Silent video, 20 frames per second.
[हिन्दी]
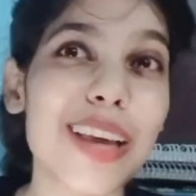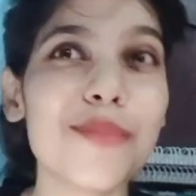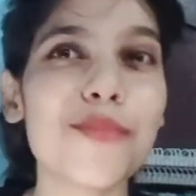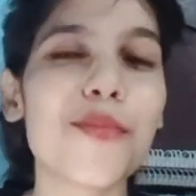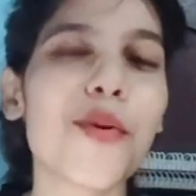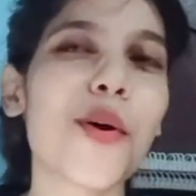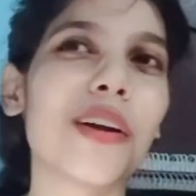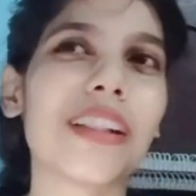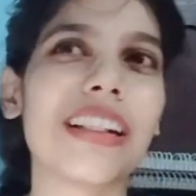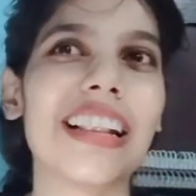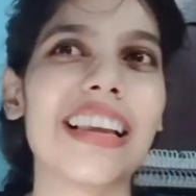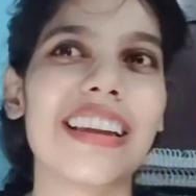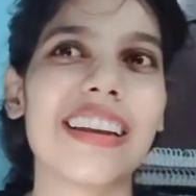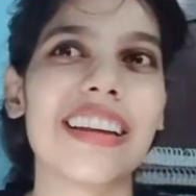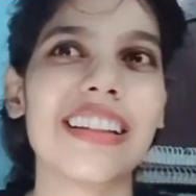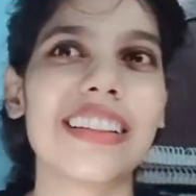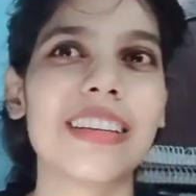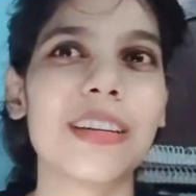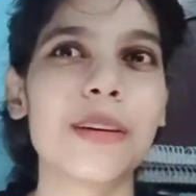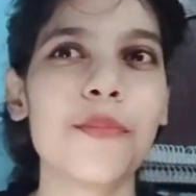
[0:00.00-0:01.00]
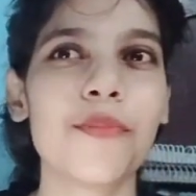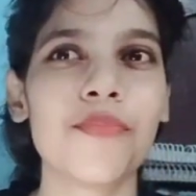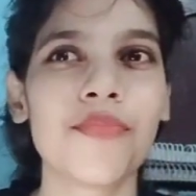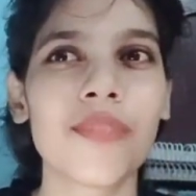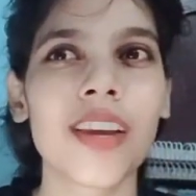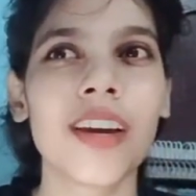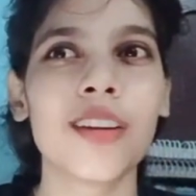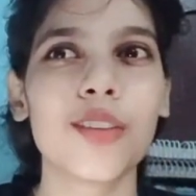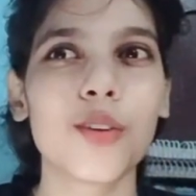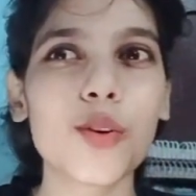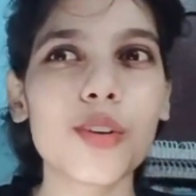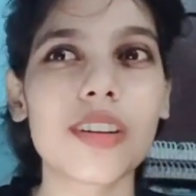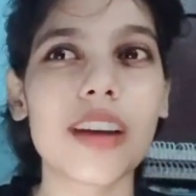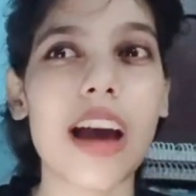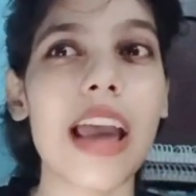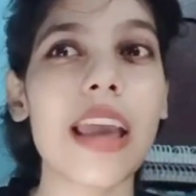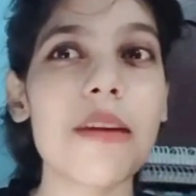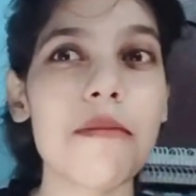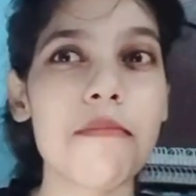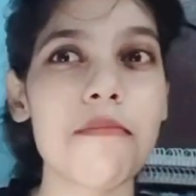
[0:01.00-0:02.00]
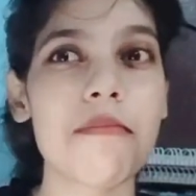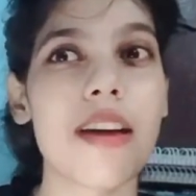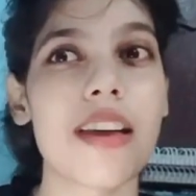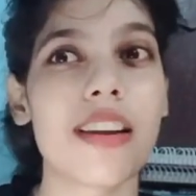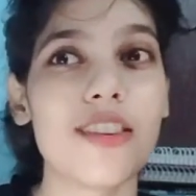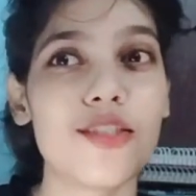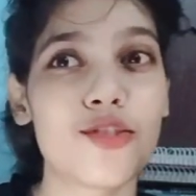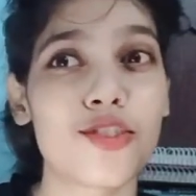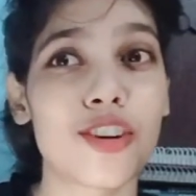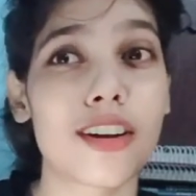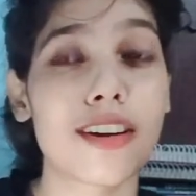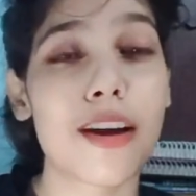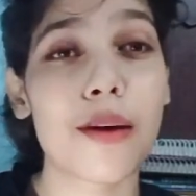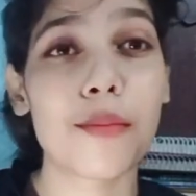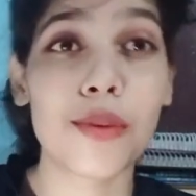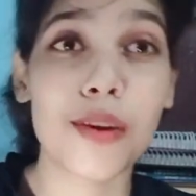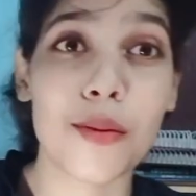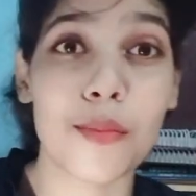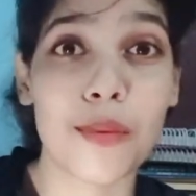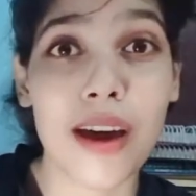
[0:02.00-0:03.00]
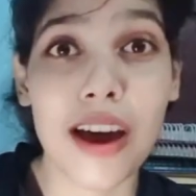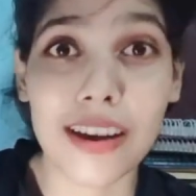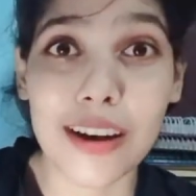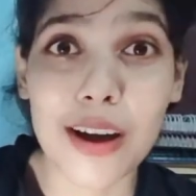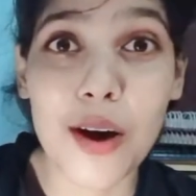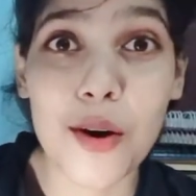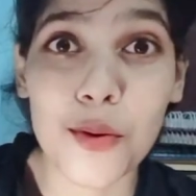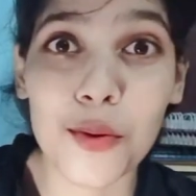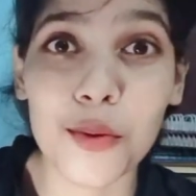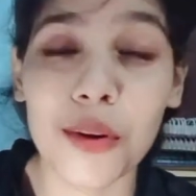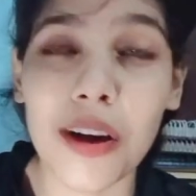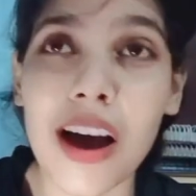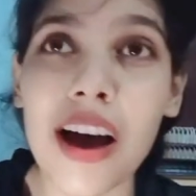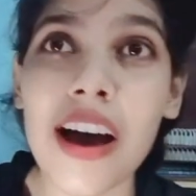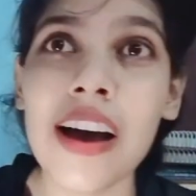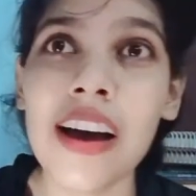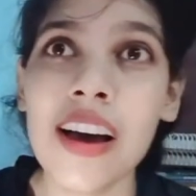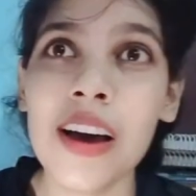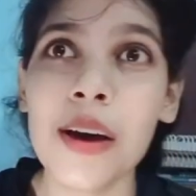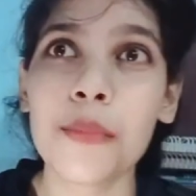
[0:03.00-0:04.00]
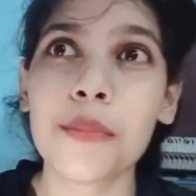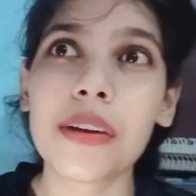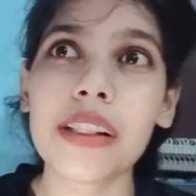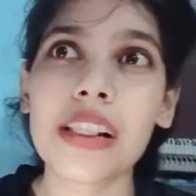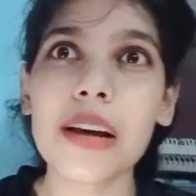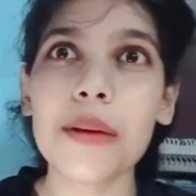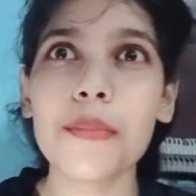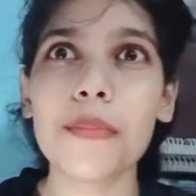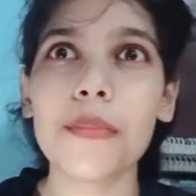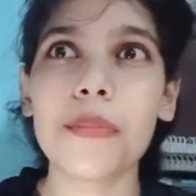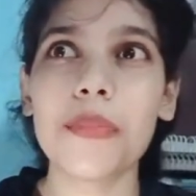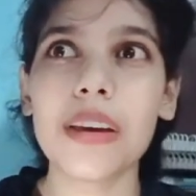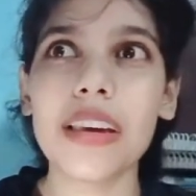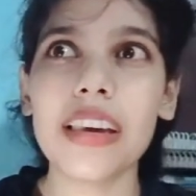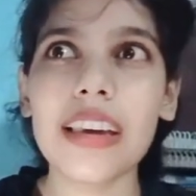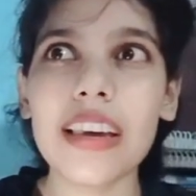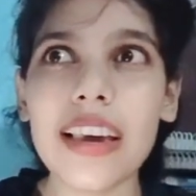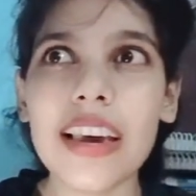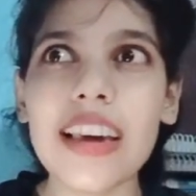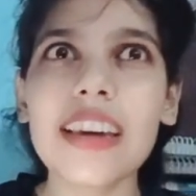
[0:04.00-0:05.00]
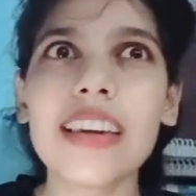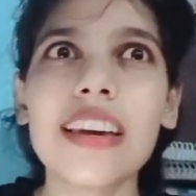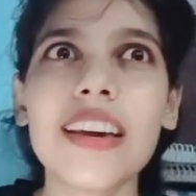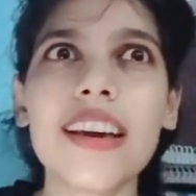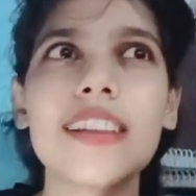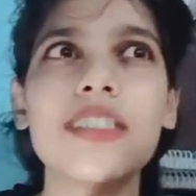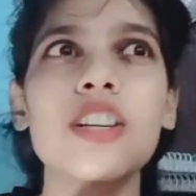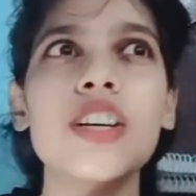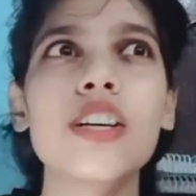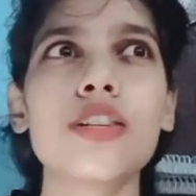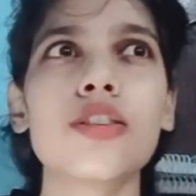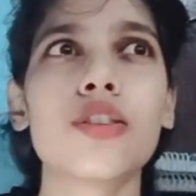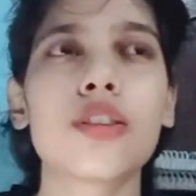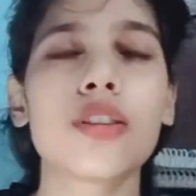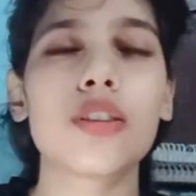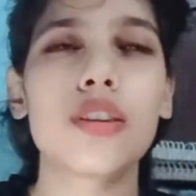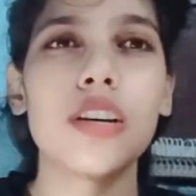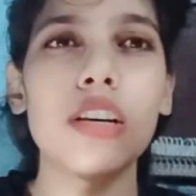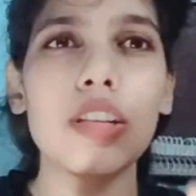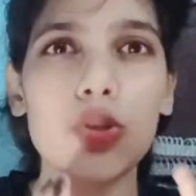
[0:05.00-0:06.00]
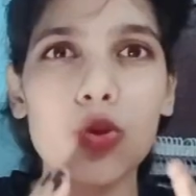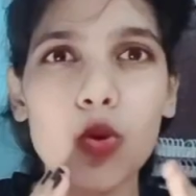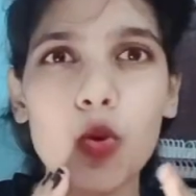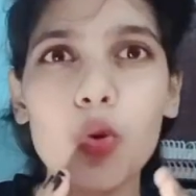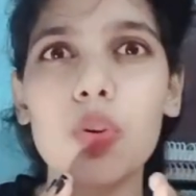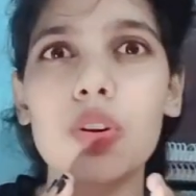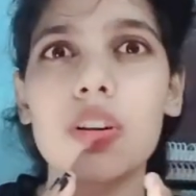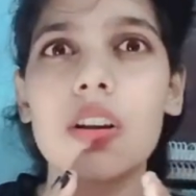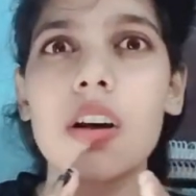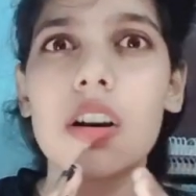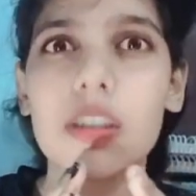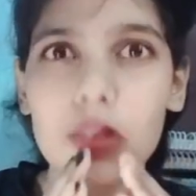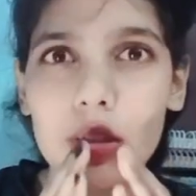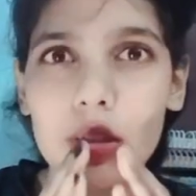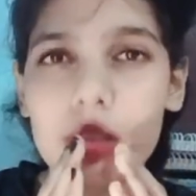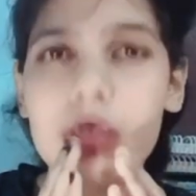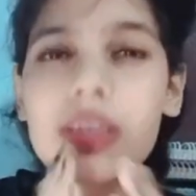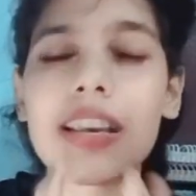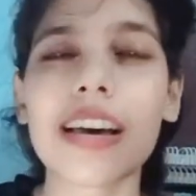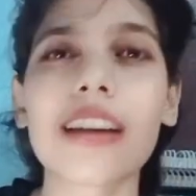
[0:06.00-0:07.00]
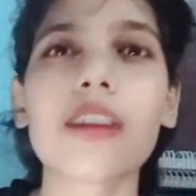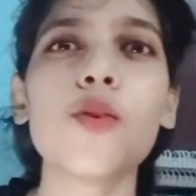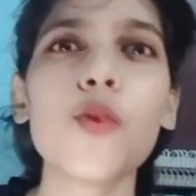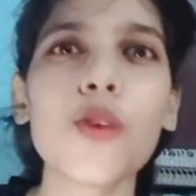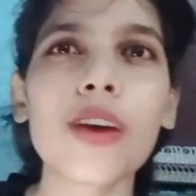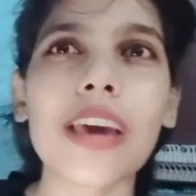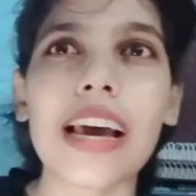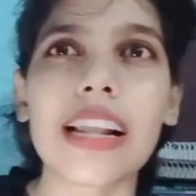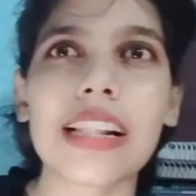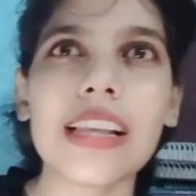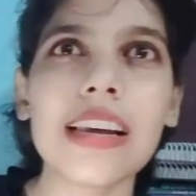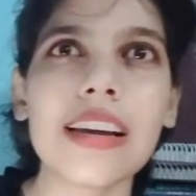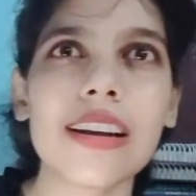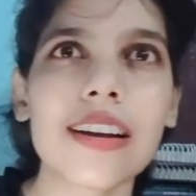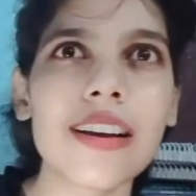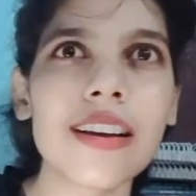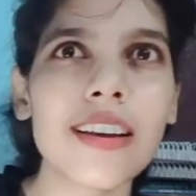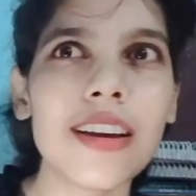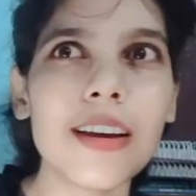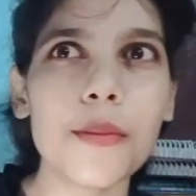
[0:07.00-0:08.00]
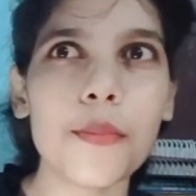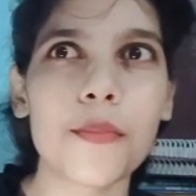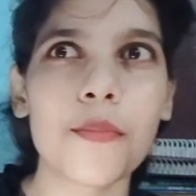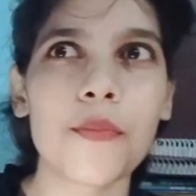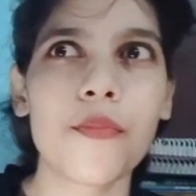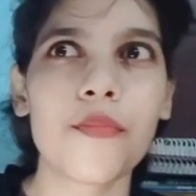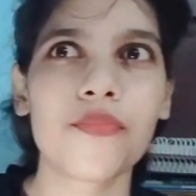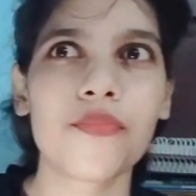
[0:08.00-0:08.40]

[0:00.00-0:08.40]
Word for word: टाइम बहुत ले रही थी तो टाइम मैनेज करना भी हमें आना होगा मतलब एक ये चीज कि जो सर लोग कहते हैं ना कि